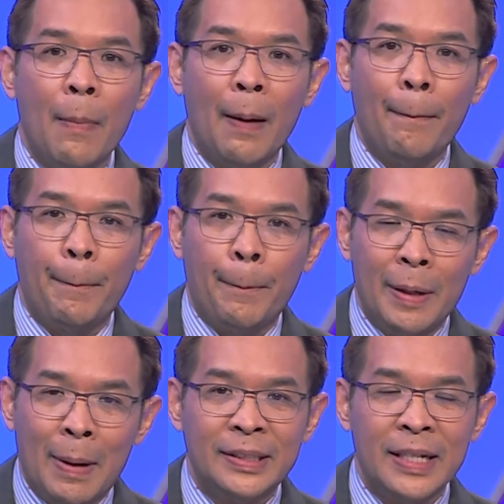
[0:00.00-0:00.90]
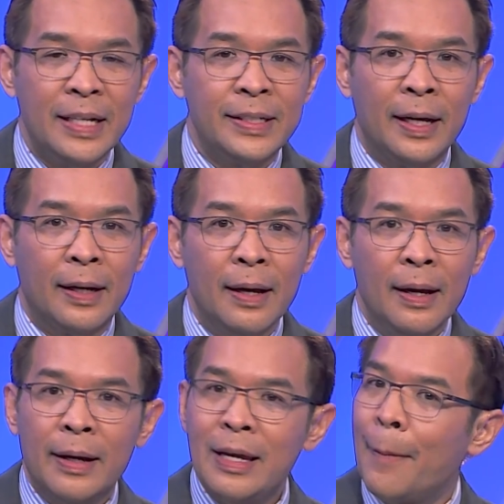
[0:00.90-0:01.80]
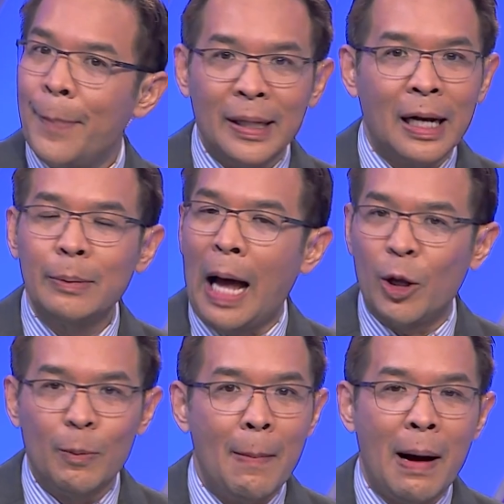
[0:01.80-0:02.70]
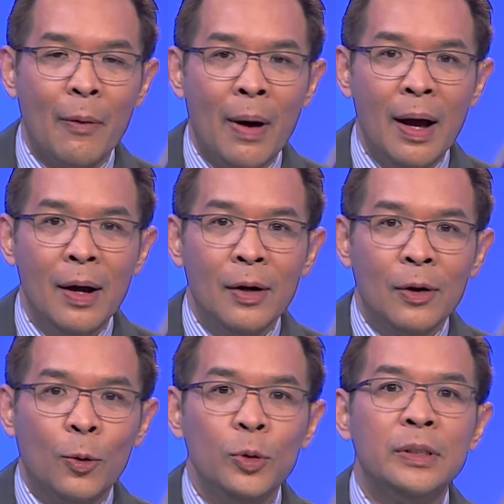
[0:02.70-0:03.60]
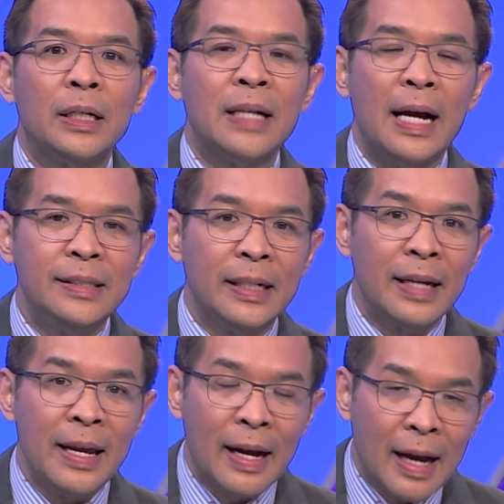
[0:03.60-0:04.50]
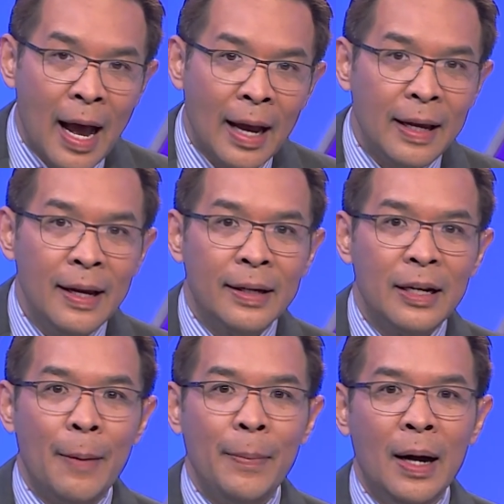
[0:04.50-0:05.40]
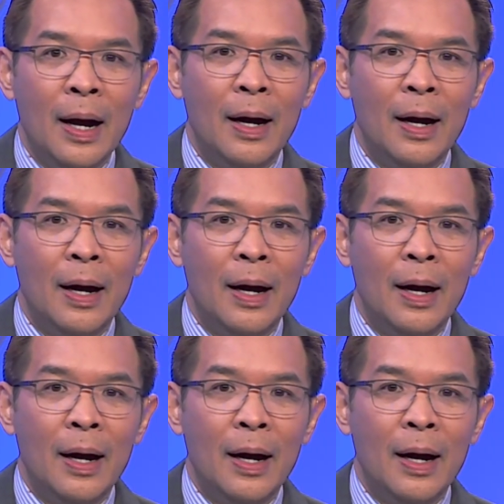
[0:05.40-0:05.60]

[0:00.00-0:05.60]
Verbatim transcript: มาปฏิบัติใช้จริงยังเป็นคำถามอยู่มากมายว่าคุณจะใช้จริงได้ยังไง ในเมื่อ